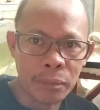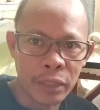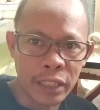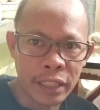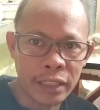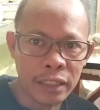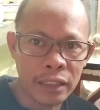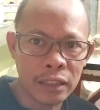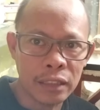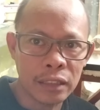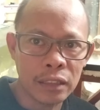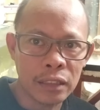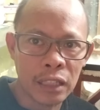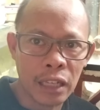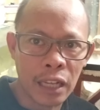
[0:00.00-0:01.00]
i-breed
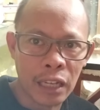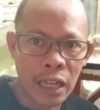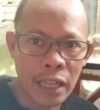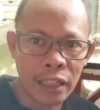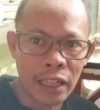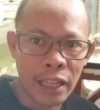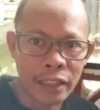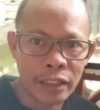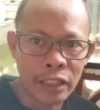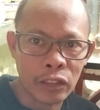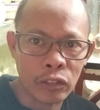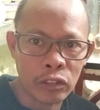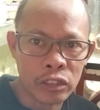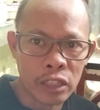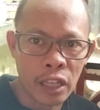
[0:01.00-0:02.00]
unlike
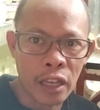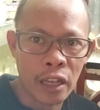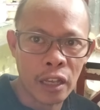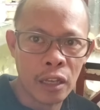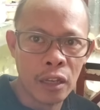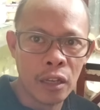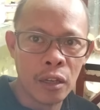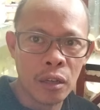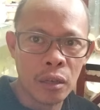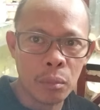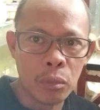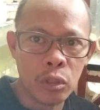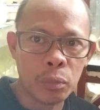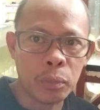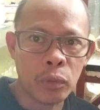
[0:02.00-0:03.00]
dito sa
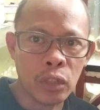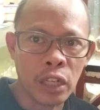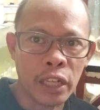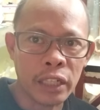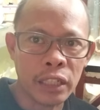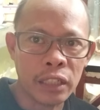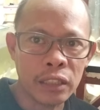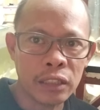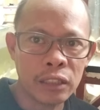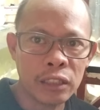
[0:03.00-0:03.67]
blue polar